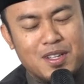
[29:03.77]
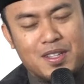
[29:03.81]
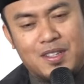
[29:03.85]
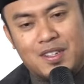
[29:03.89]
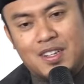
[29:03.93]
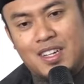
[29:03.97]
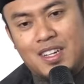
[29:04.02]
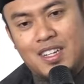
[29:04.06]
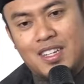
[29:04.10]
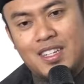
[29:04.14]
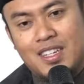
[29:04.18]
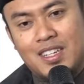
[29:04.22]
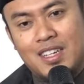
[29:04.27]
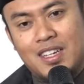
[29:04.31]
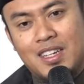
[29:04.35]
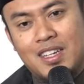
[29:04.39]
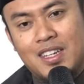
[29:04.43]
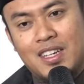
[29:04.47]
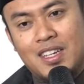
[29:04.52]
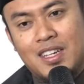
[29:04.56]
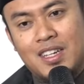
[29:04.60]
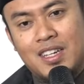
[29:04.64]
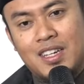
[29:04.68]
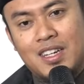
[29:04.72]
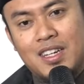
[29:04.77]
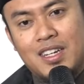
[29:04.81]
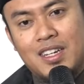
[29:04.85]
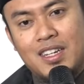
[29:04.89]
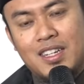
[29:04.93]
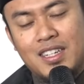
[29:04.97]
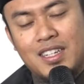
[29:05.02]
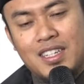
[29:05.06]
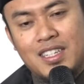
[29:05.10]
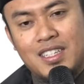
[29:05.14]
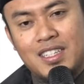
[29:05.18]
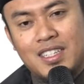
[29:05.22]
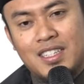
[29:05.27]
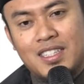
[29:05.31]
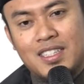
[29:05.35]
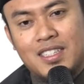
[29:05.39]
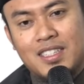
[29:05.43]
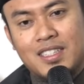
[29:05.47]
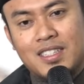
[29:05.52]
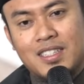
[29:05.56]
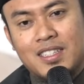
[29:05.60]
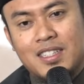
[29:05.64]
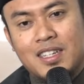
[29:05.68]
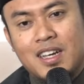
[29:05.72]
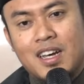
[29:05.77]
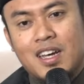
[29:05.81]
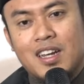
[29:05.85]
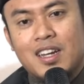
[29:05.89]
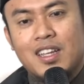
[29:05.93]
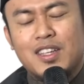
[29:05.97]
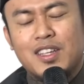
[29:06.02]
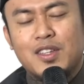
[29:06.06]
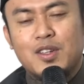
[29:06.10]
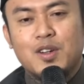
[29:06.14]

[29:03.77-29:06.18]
gitu kan. Hah? Ali